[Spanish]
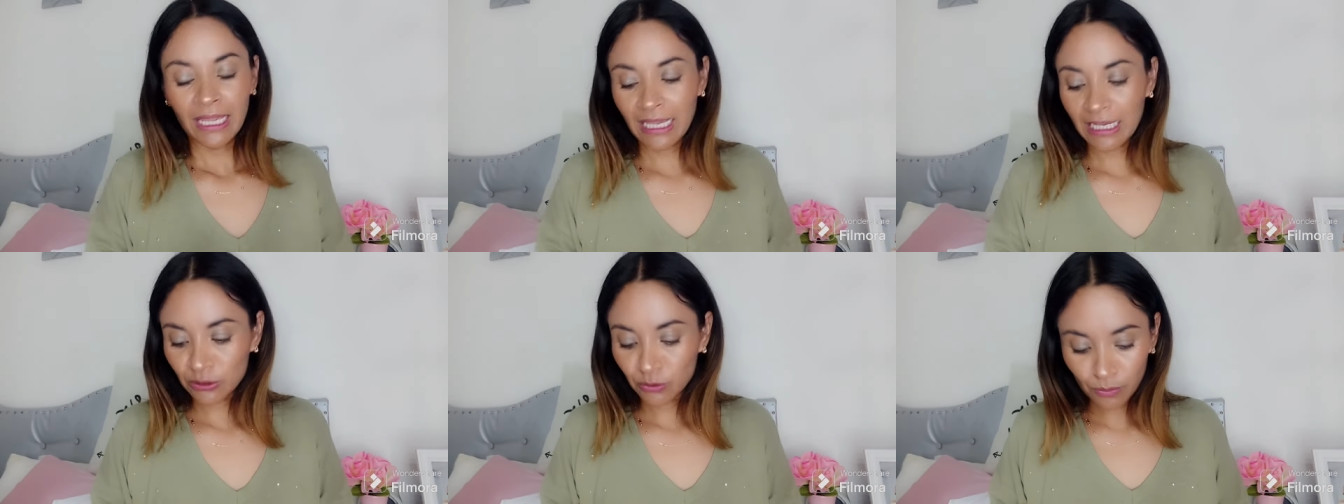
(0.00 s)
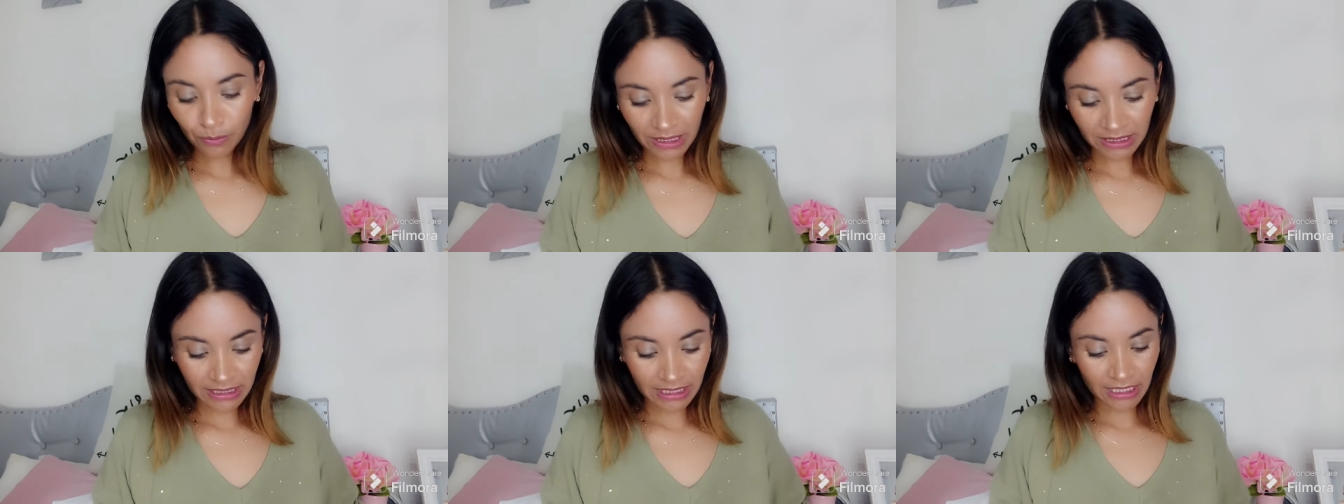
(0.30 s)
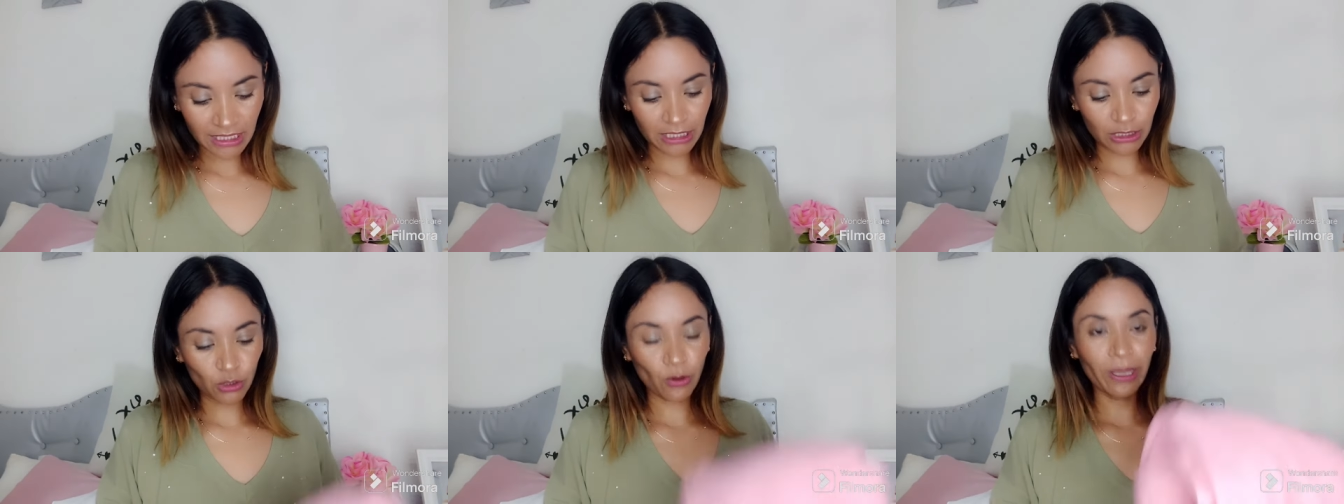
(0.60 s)
Es un
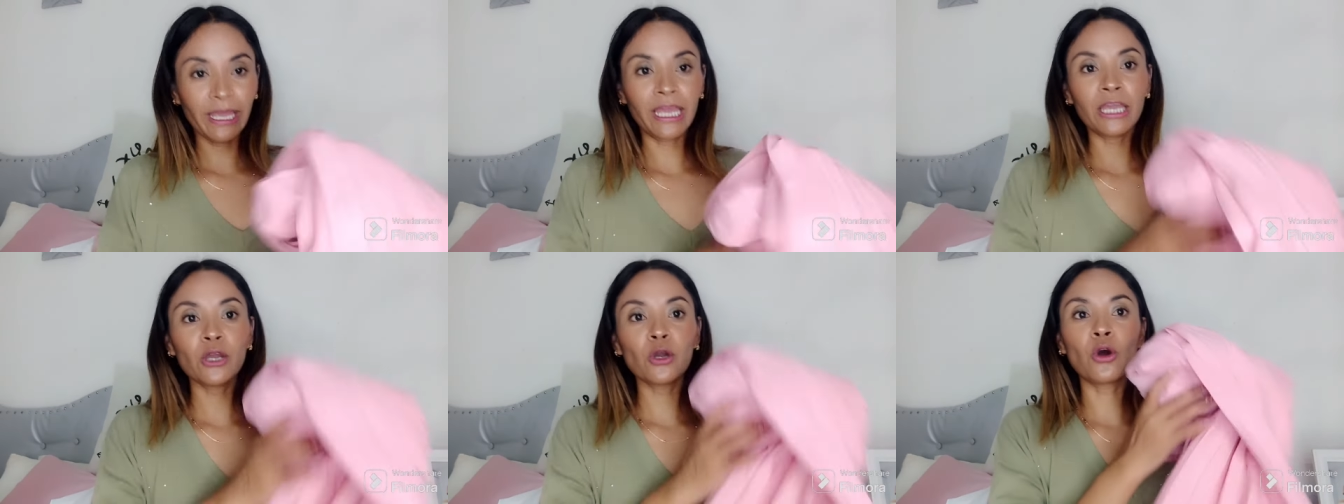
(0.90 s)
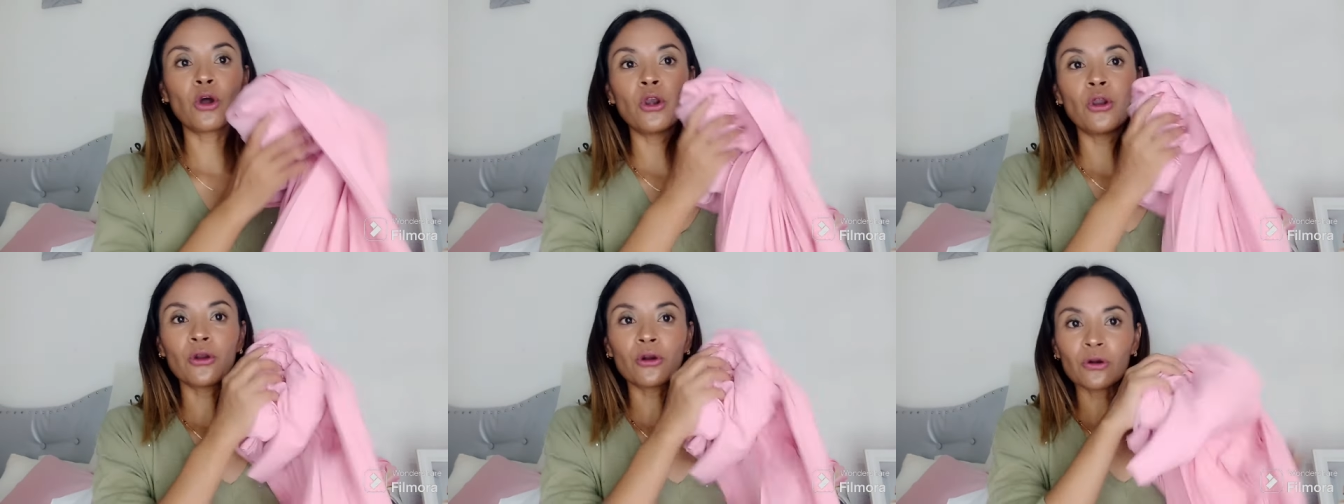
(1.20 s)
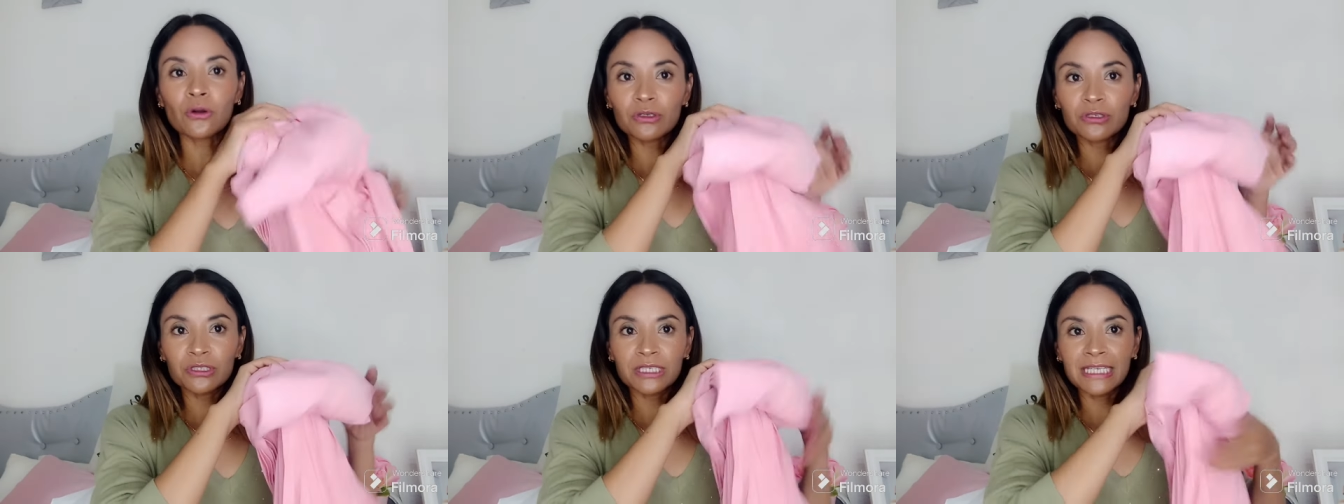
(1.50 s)
vestidito en color
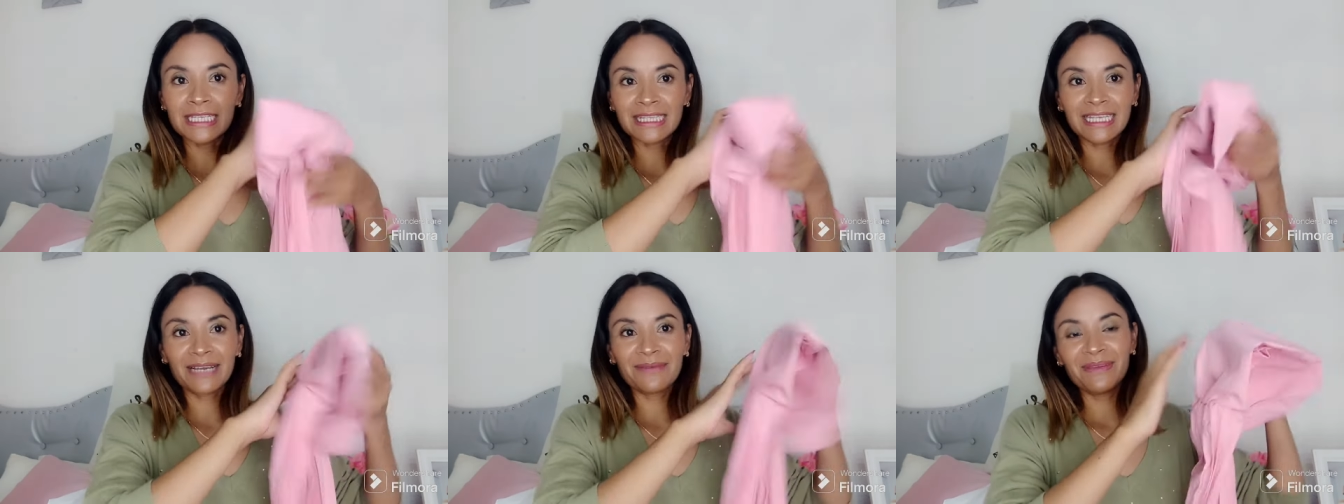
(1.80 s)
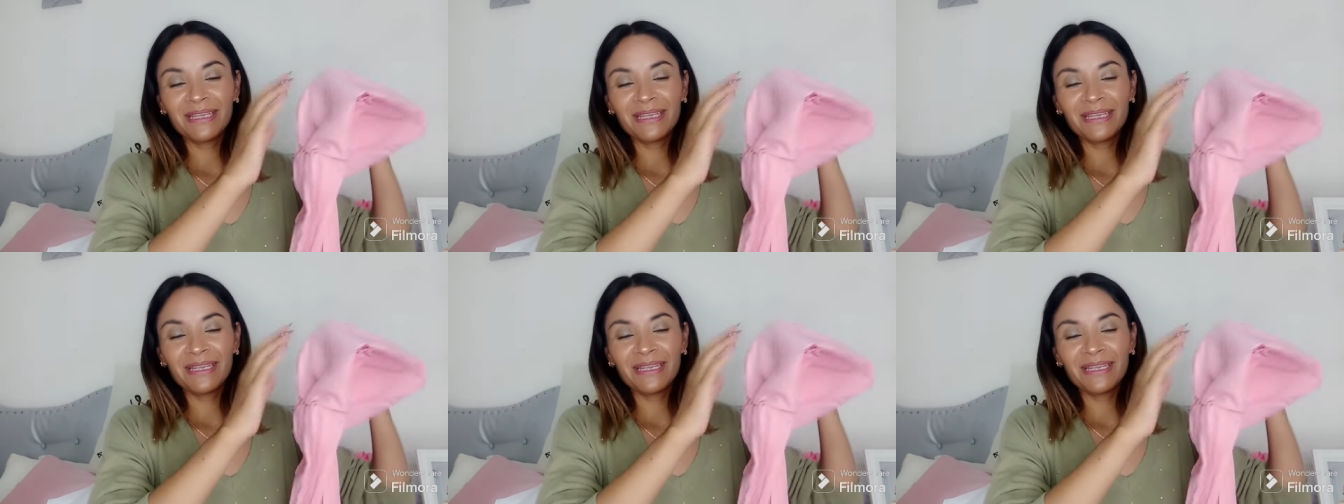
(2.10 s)
rosita.